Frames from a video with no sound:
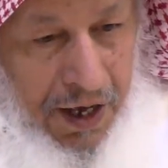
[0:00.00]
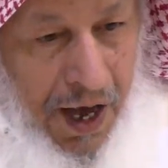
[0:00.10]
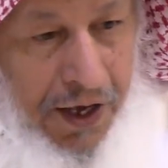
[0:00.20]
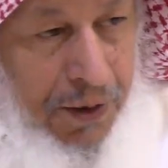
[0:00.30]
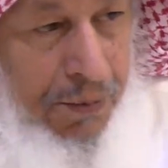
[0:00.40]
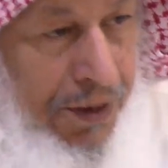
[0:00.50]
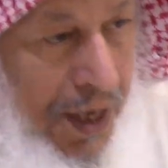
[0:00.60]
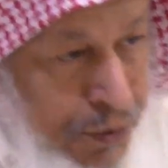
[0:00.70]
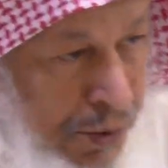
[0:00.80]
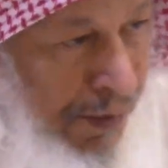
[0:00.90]
أكرم
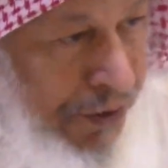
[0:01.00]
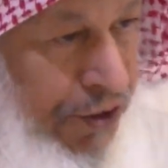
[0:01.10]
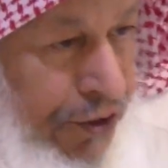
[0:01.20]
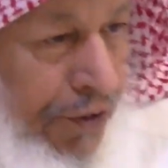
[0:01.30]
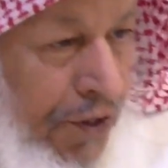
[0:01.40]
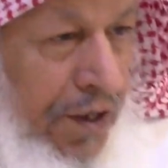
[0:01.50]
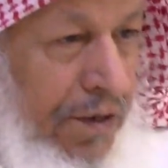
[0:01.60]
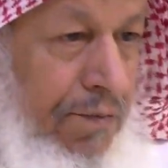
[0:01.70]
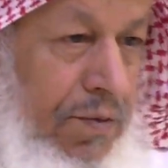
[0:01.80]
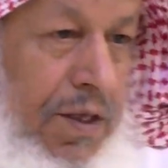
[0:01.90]
الناس بما تستطيع
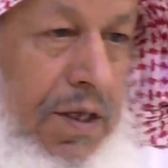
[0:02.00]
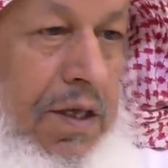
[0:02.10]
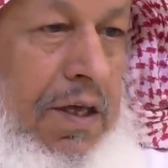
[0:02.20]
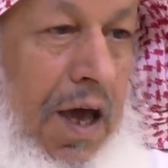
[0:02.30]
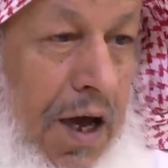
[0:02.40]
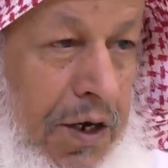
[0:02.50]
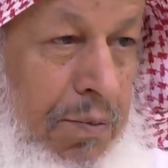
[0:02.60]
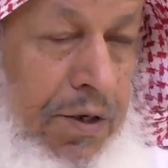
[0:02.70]
أكرم